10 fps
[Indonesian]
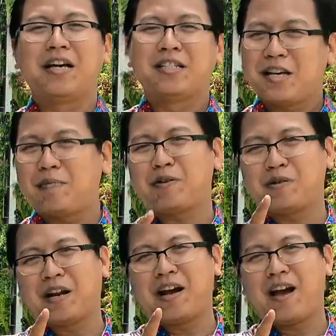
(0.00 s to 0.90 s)
Siapa
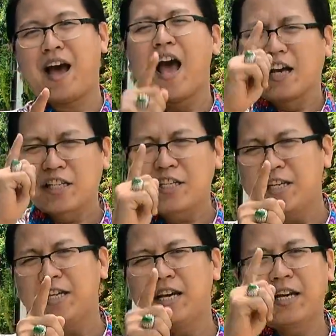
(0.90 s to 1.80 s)
saudara?
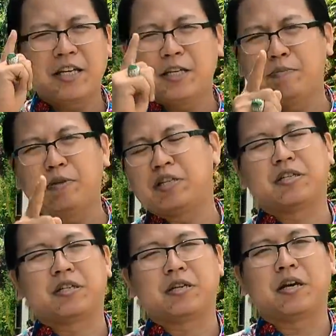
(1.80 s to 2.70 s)
Si
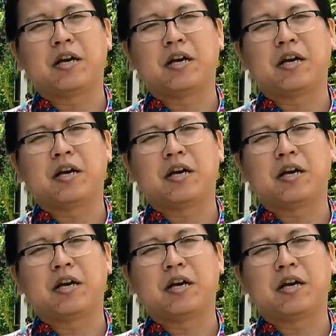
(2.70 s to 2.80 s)
iblis.